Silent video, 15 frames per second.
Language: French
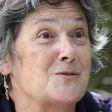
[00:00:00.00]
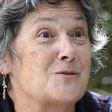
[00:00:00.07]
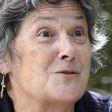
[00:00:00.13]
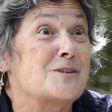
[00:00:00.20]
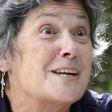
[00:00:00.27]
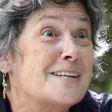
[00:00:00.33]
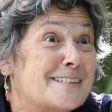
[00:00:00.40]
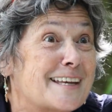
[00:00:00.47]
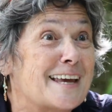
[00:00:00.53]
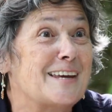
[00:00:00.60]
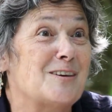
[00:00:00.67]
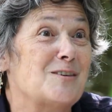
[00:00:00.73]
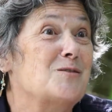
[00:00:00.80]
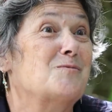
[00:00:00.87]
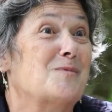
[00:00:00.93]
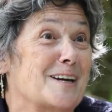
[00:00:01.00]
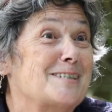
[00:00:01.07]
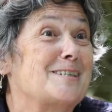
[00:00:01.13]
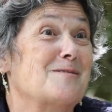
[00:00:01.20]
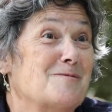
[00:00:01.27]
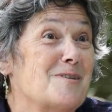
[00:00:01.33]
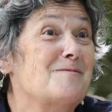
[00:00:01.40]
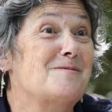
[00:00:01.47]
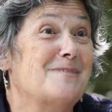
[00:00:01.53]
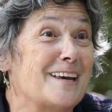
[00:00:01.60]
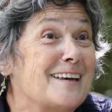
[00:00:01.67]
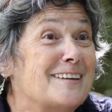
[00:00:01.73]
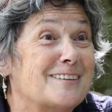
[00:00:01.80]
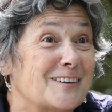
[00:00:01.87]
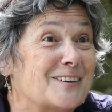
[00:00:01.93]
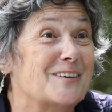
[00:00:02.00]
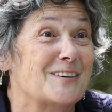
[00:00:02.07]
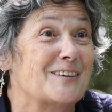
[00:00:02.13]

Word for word: J'essaye au maximum d'être